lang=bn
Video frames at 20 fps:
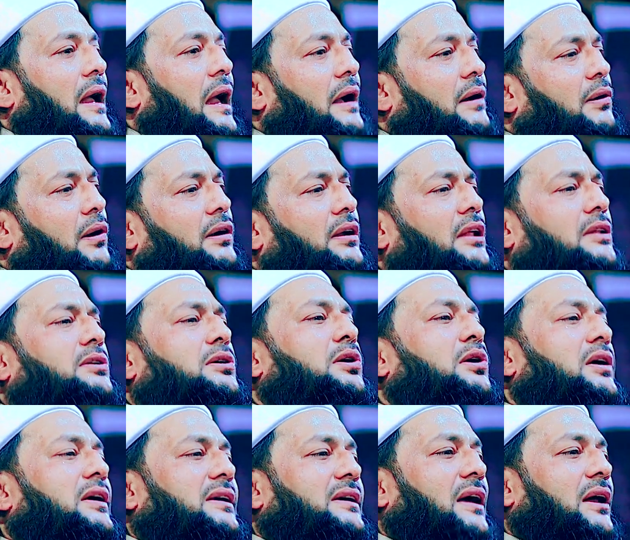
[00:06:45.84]
এক ঘন্টা তো
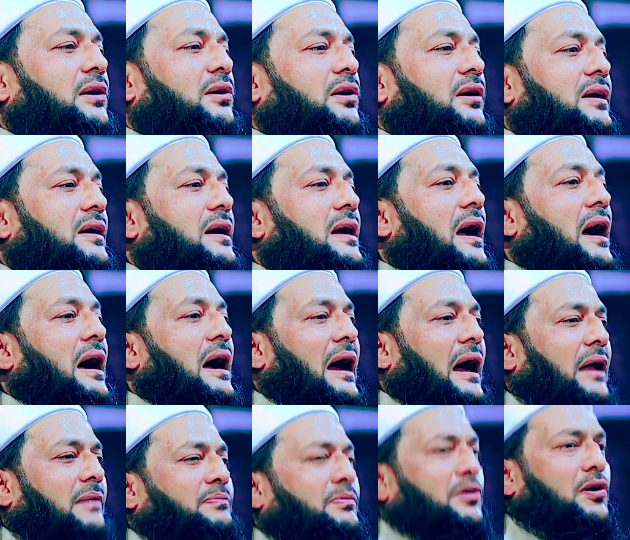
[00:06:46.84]
হয়েই গেল
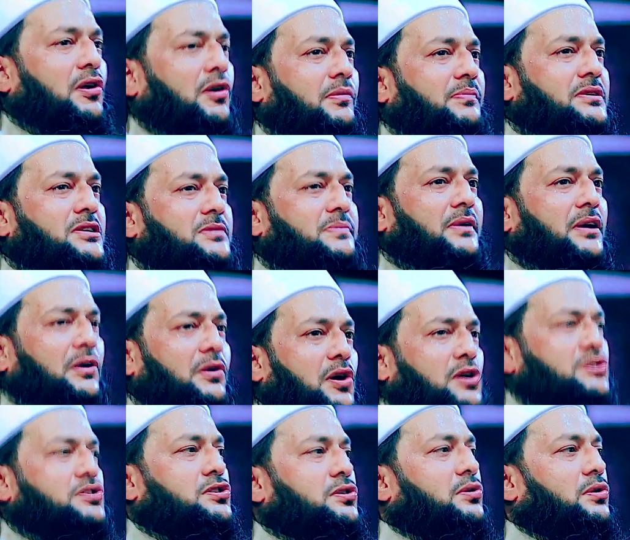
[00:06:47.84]
আর পনেরো বিশ মিনিট
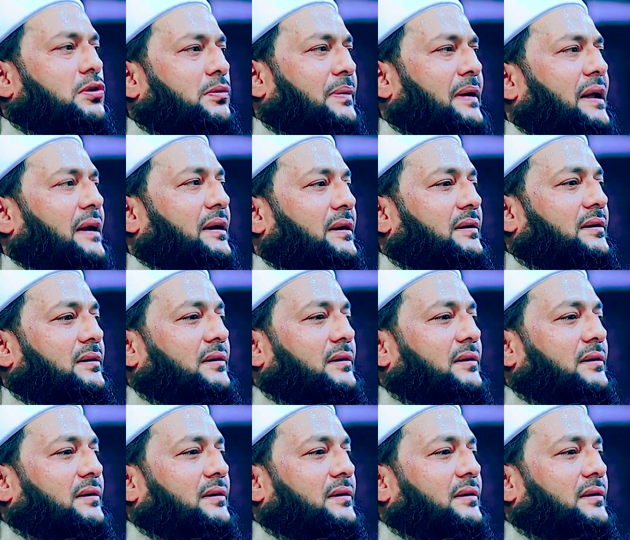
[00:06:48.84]
কষ্ট করবেন